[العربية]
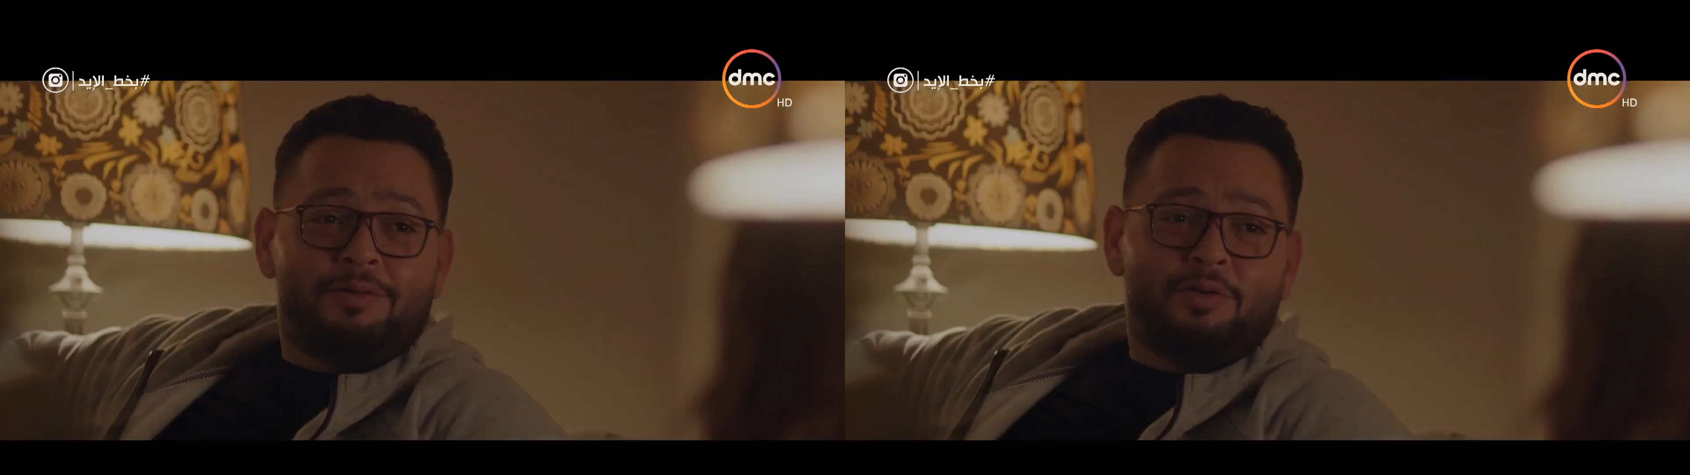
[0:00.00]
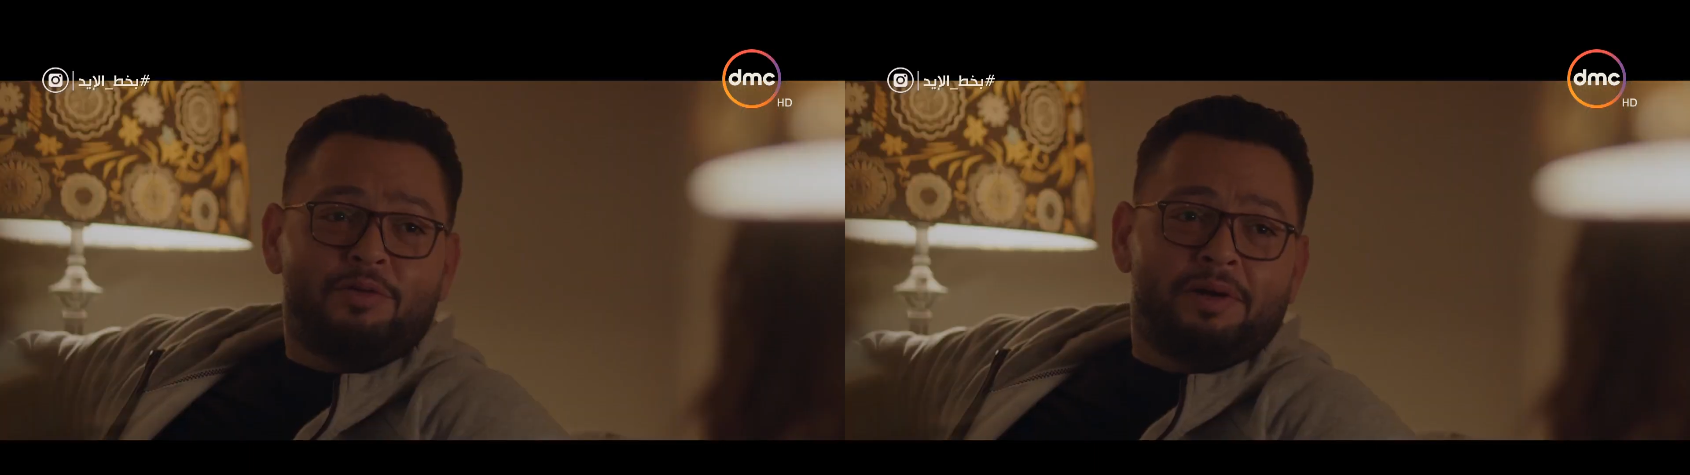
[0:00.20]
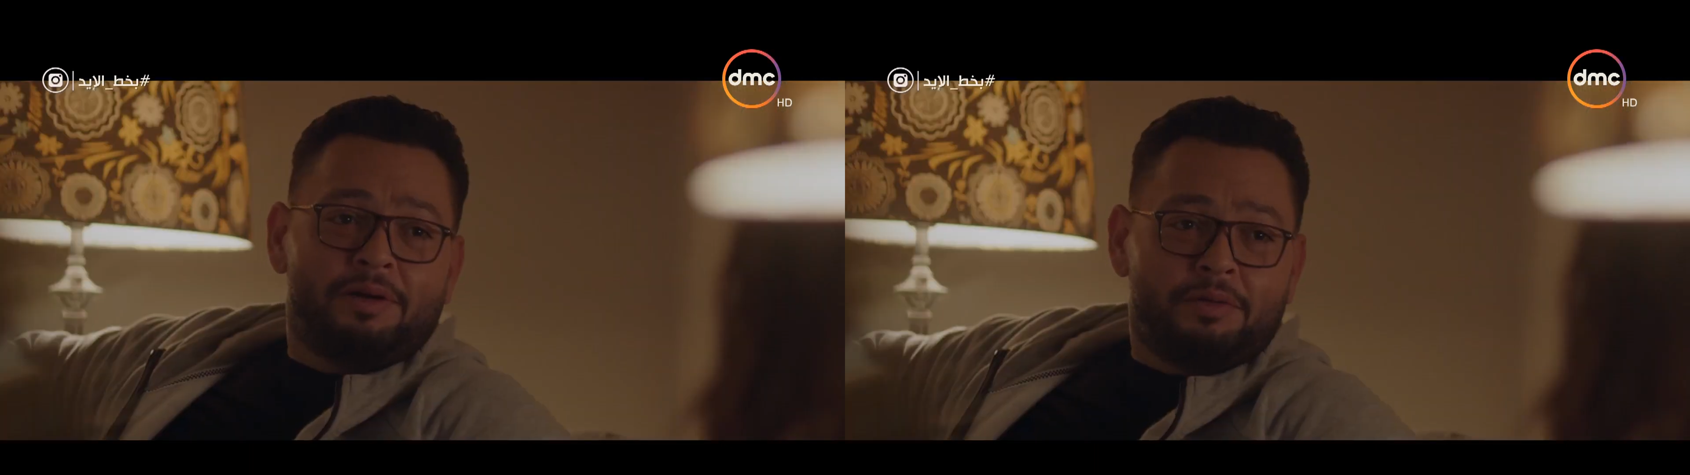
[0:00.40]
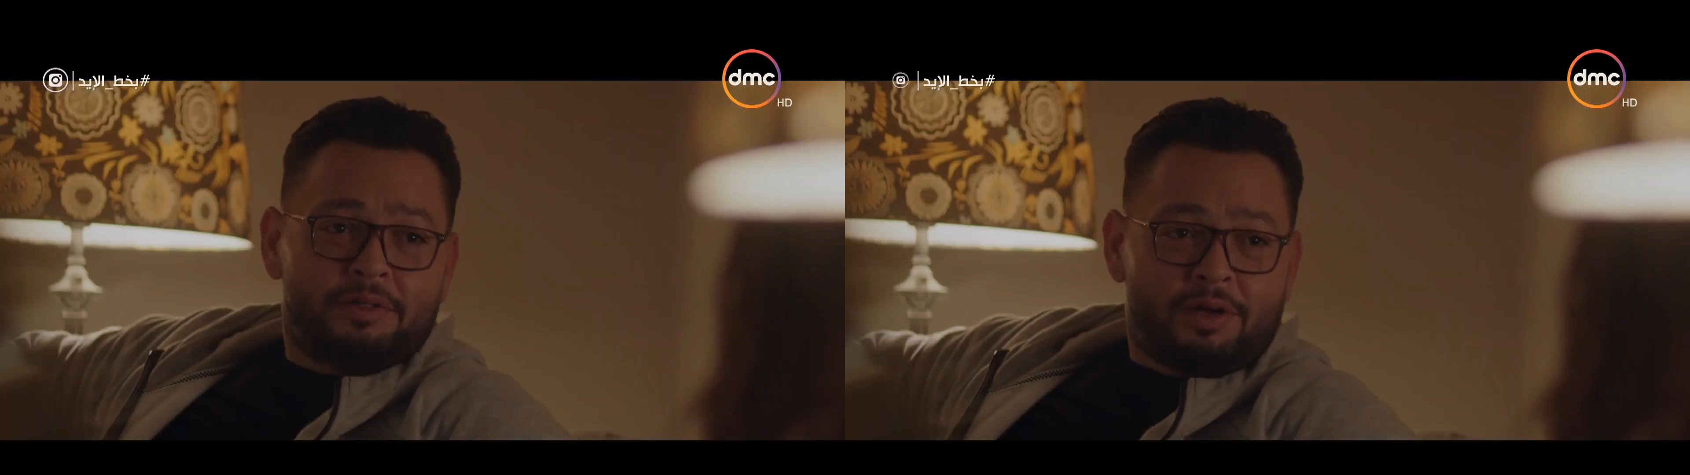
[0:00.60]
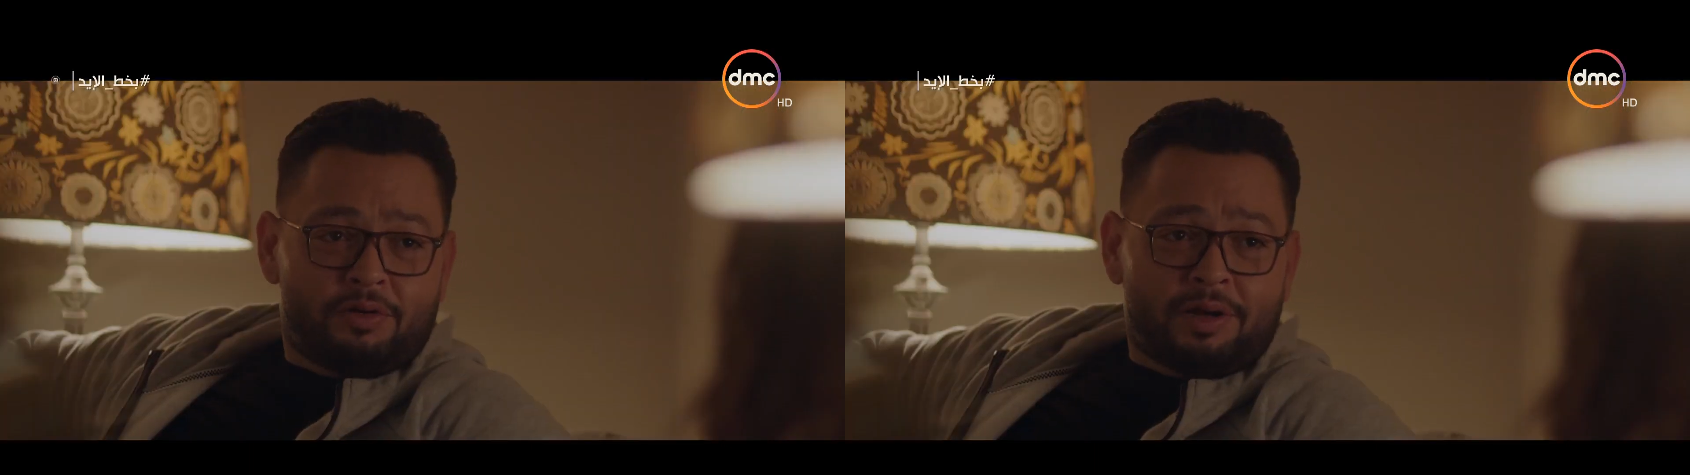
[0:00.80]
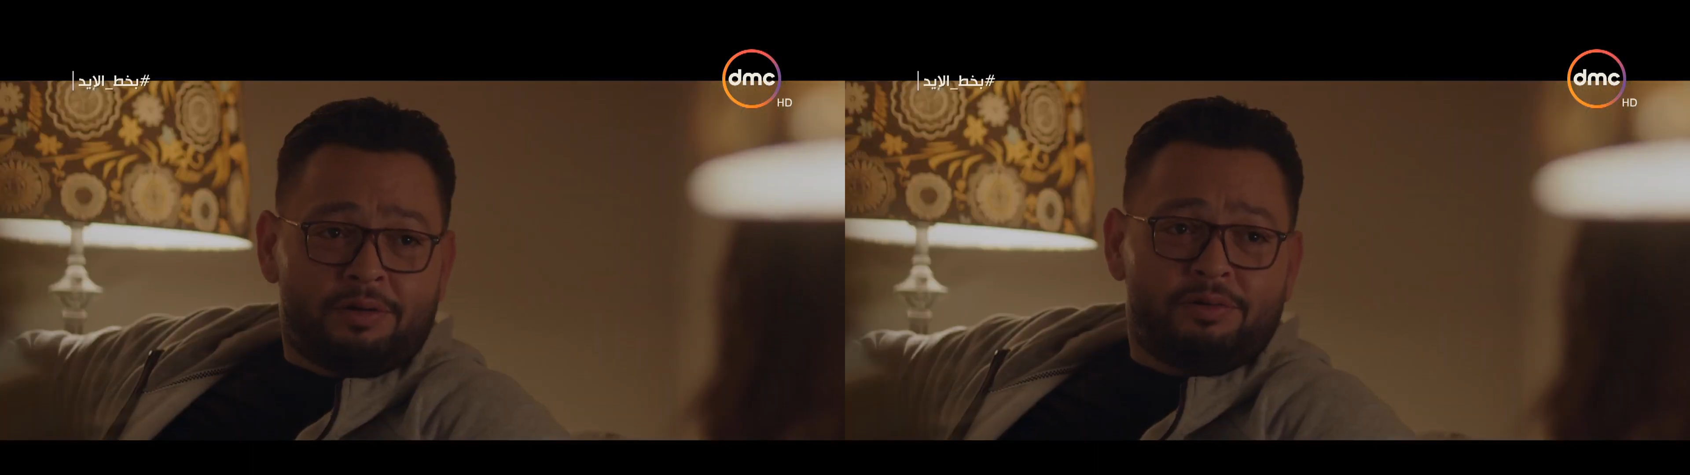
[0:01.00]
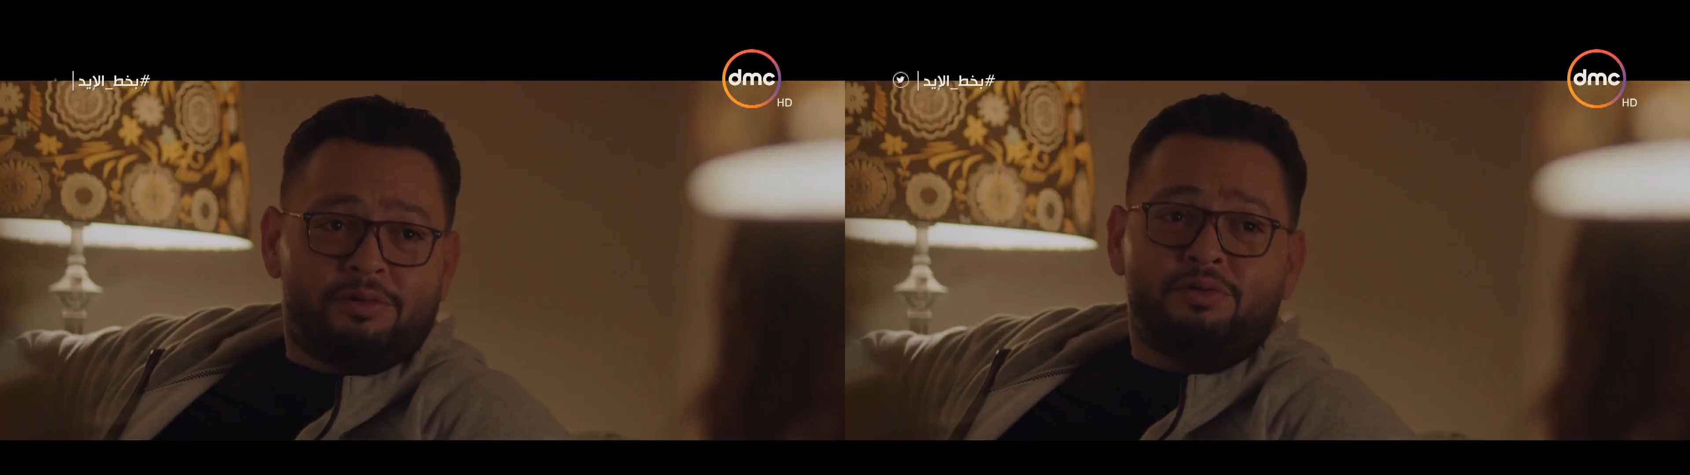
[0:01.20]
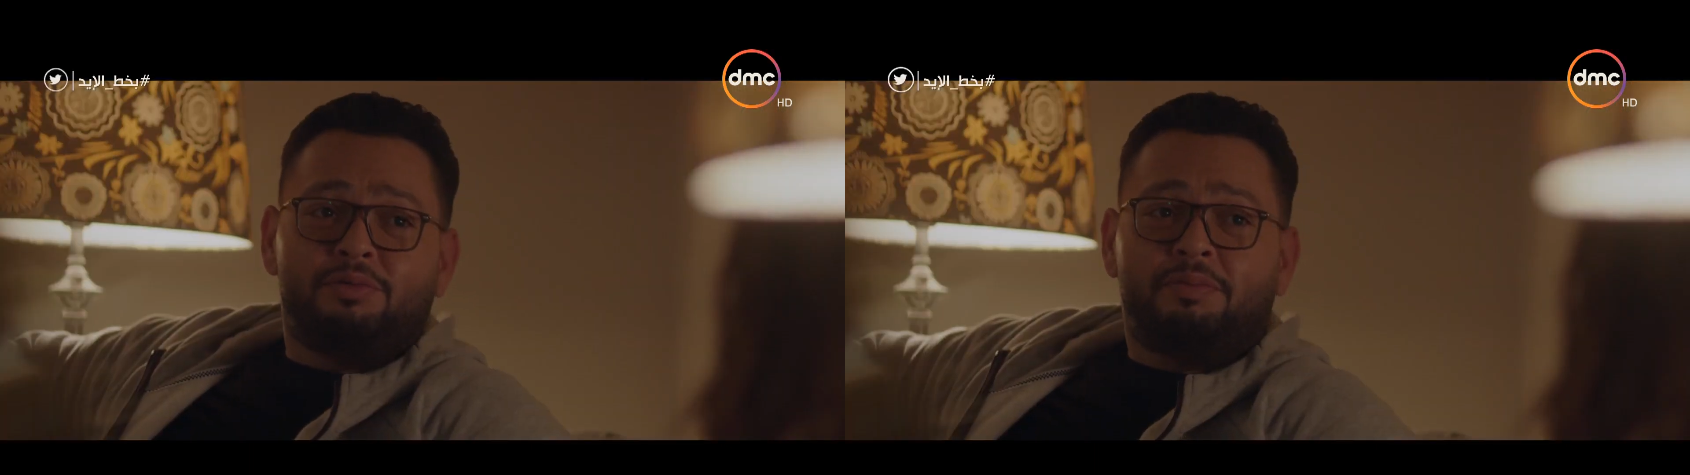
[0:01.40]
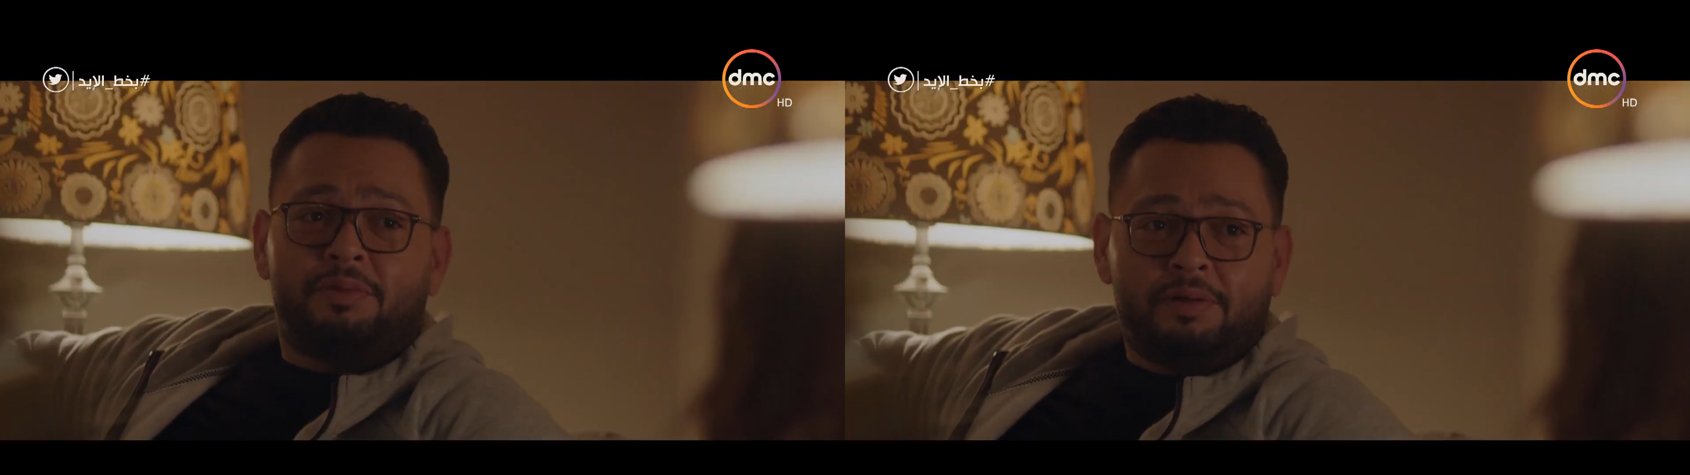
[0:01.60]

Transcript: هما اللي بيظهروا على اليوتيوب